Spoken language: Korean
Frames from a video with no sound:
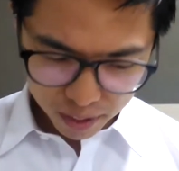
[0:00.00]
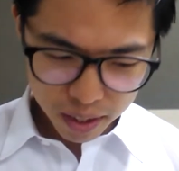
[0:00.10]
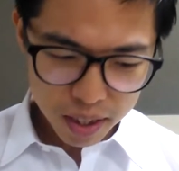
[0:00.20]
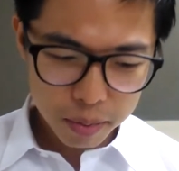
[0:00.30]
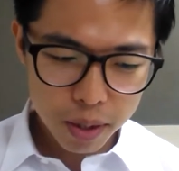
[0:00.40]

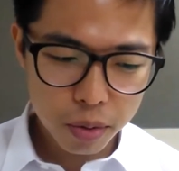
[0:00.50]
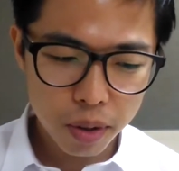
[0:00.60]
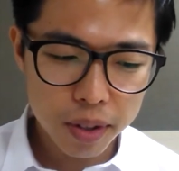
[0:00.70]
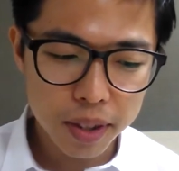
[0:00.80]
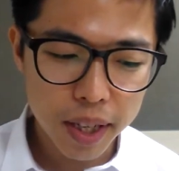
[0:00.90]

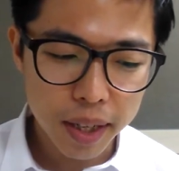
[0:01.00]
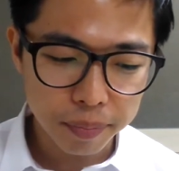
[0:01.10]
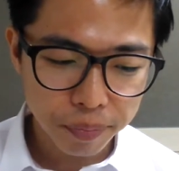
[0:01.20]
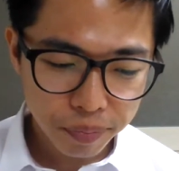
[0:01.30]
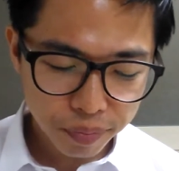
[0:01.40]

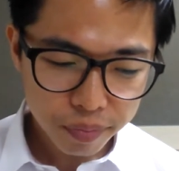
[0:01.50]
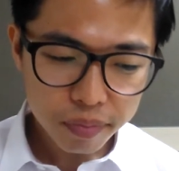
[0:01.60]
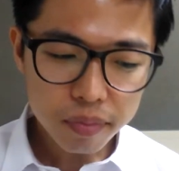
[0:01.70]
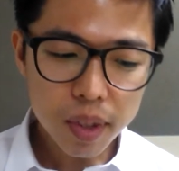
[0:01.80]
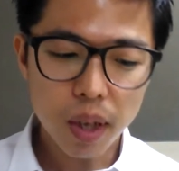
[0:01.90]
그만두었는데
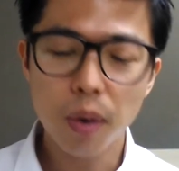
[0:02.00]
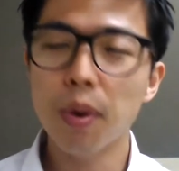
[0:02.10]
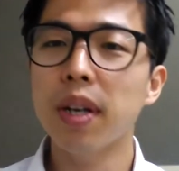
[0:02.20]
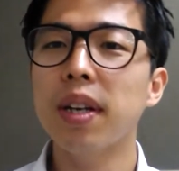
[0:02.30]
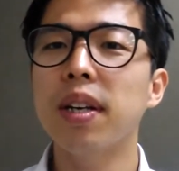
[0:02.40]

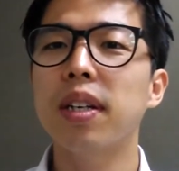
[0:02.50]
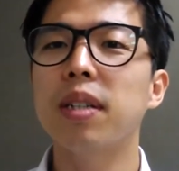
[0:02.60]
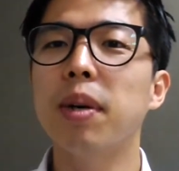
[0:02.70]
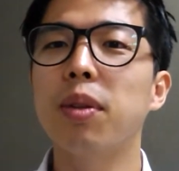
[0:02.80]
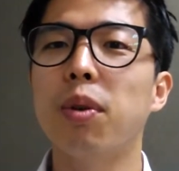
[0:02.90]
왜
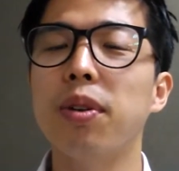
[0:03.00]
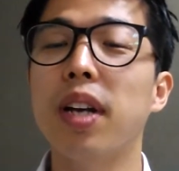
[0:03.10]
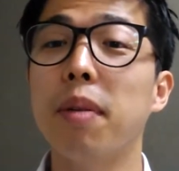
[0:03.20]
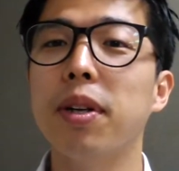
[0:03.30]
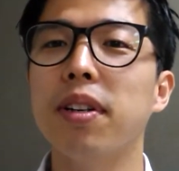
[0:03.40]

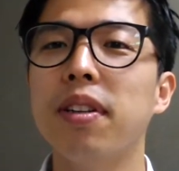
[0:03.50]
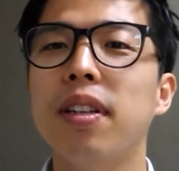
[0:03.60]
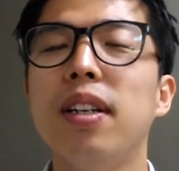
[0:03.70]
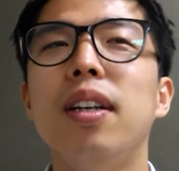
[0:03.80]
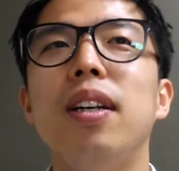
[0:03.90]
그만두었냐
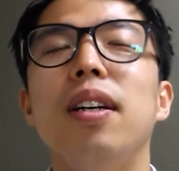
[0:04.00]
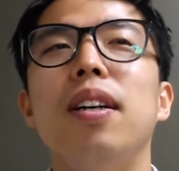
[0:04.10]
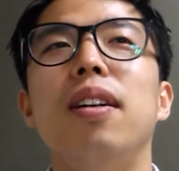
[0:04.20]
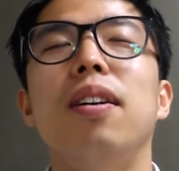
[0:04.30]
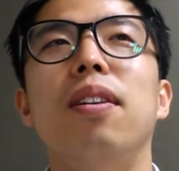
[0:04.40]
하면은,
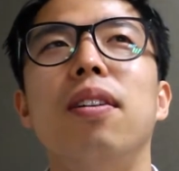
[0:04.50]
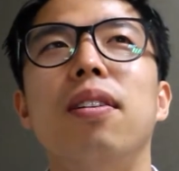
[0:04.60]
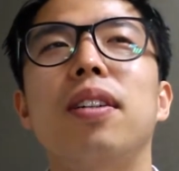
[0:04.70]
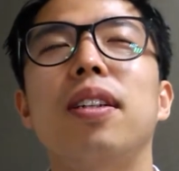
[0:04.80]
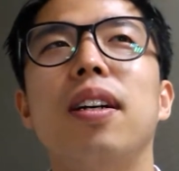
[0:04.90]

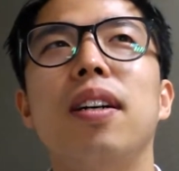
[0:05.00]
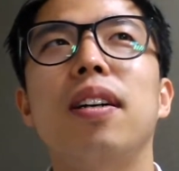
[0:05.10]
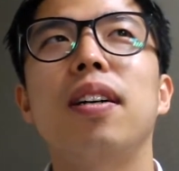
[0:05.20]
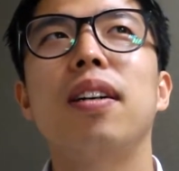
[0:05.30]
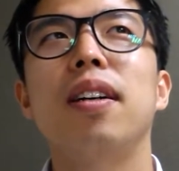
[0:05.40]

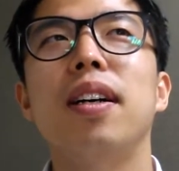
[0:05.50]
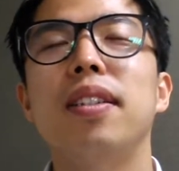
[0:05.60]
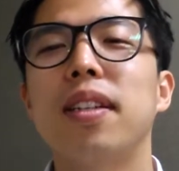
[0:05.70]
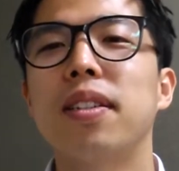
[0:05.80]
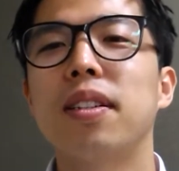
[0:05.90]
그가
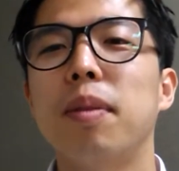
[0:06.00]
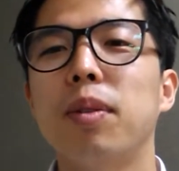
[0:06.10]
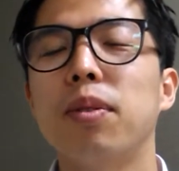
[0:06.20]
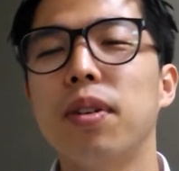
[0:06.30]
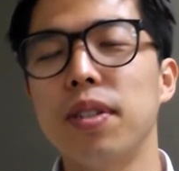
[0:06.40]
STX
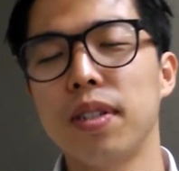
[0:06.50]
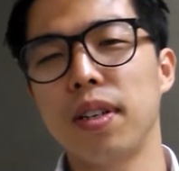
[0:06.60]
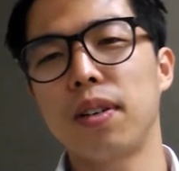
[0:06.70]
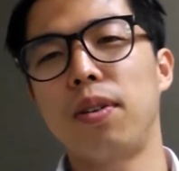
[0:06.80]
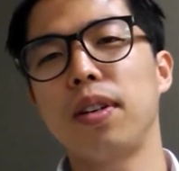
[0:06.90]
그만둔 걸
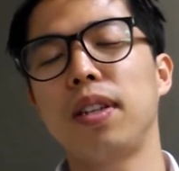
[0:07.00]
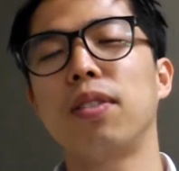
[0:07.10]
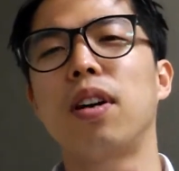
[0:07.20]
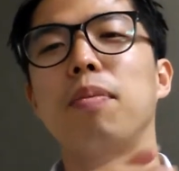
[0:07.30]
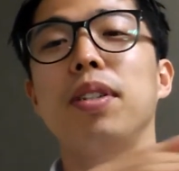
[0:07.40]
이제 거기
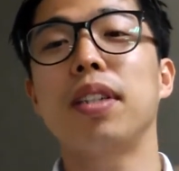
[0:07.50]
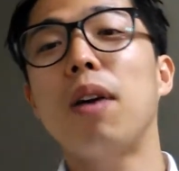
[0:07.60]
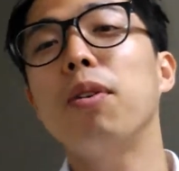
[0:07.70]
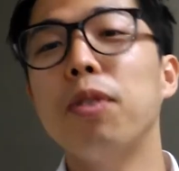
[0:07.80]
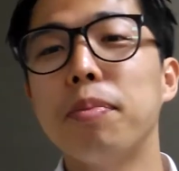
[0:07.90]
들어가면 이제
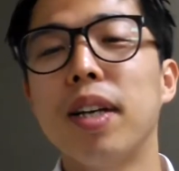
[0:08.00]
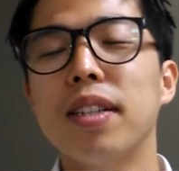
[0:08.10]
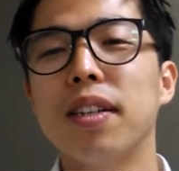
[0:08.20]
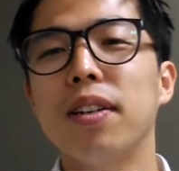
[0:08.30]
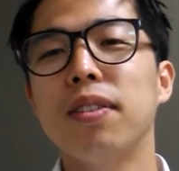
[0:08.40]
사원으로
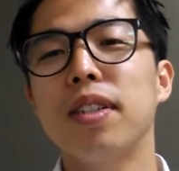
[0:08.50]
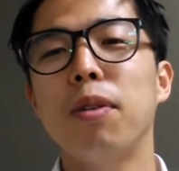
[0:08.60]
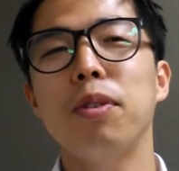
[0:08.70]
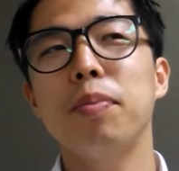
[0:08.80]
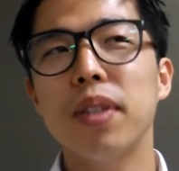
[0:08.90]
입사하잖아요.
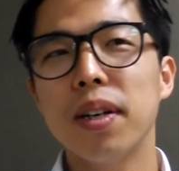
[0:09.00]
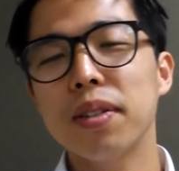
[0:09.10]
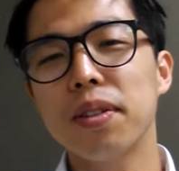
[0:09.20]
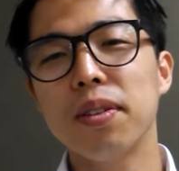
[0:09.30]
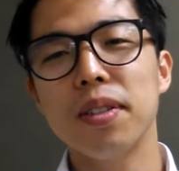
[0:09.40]
사원으로
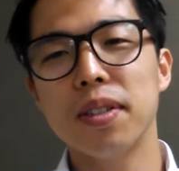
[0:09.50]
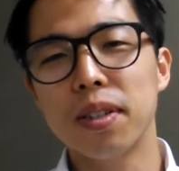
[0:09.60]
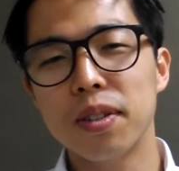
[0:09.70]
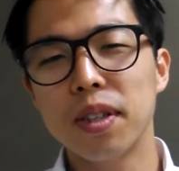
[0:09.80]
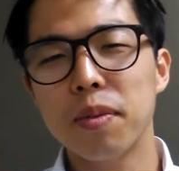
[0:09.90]
입사해서 이제
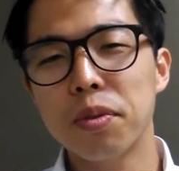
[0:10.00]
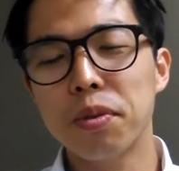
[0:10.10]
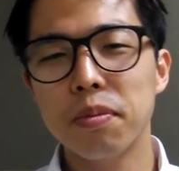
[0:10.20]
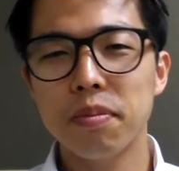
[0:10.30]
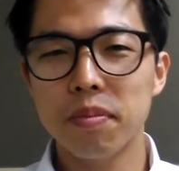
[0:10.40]
그다음
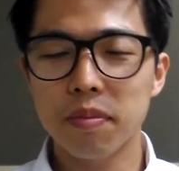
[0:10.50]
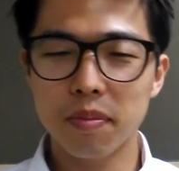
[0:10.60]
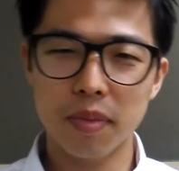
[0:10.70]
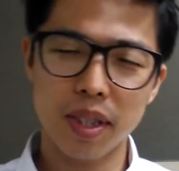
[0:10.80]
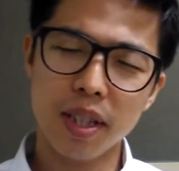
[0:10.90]
좀
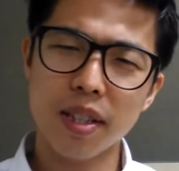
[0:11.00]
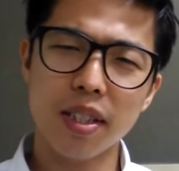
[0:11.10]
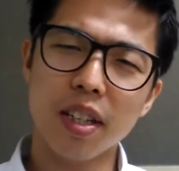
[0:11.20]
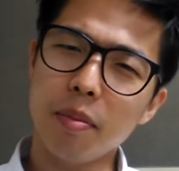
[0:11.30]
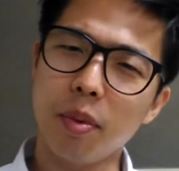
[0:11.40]
시간
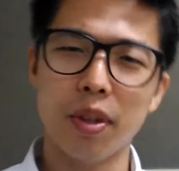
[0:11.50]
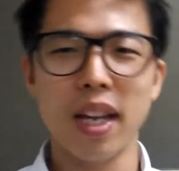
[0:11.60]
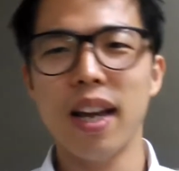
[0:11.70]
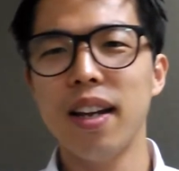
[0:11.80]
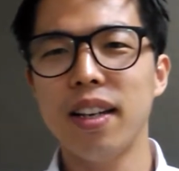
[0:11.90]
지나면
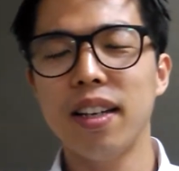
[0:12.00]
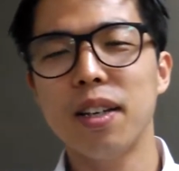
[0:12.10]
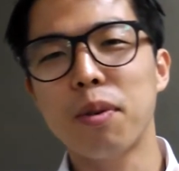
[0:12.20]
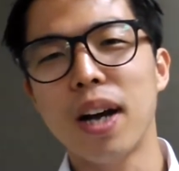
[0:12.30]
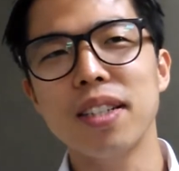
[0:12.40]
대리,
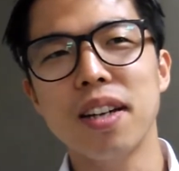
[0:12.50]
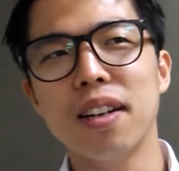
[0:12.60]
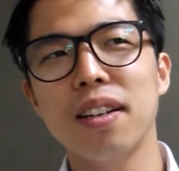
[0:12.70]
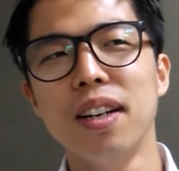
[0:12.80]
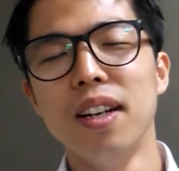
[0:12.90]
과장,